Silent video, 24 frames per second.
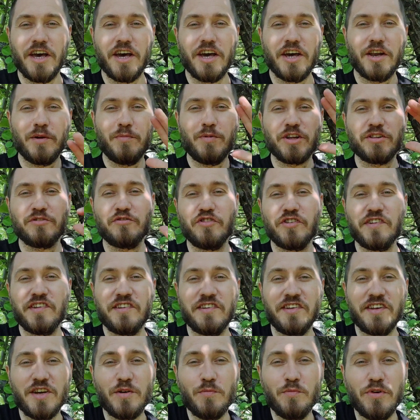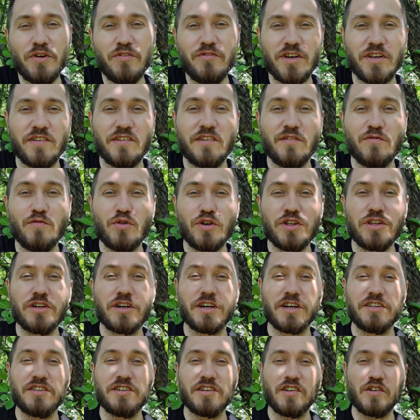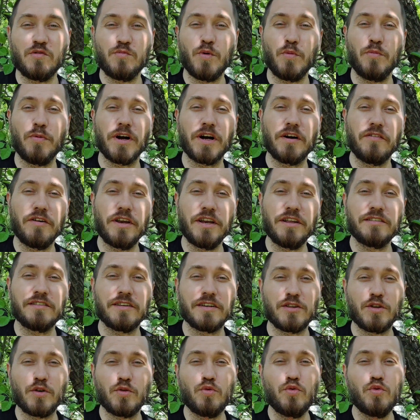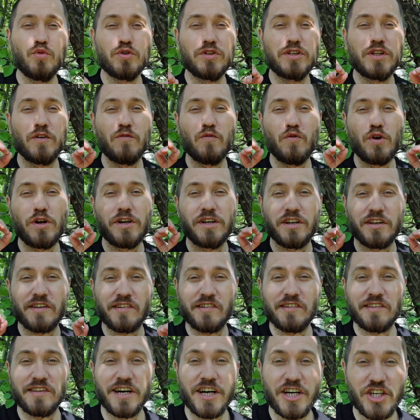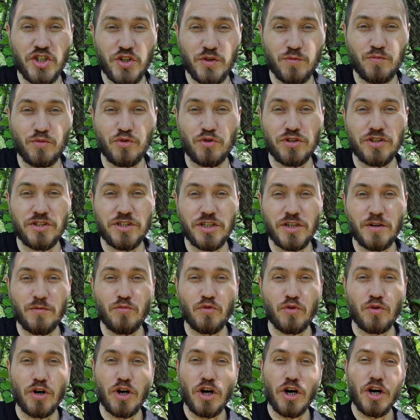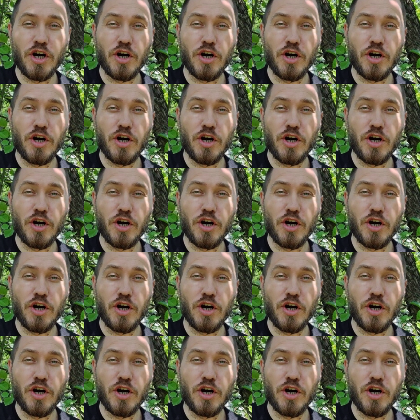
Ребят, всем привет! Сегодня хотелось бы поговорить на такую довольно значимую тему